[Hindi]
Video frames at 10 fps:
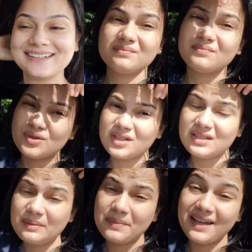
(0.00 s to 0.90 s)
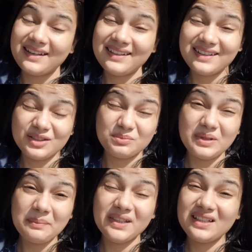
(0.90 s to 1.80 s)
है मुझे सब कह रहे हैं कि तुम
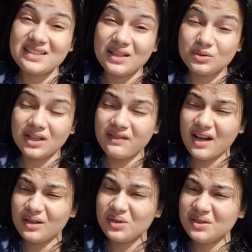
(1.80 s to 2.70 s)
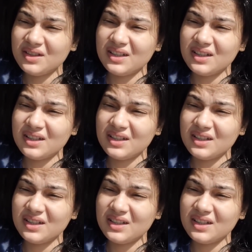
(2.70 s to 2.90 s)
ना अपनी नज़र उतरवा लो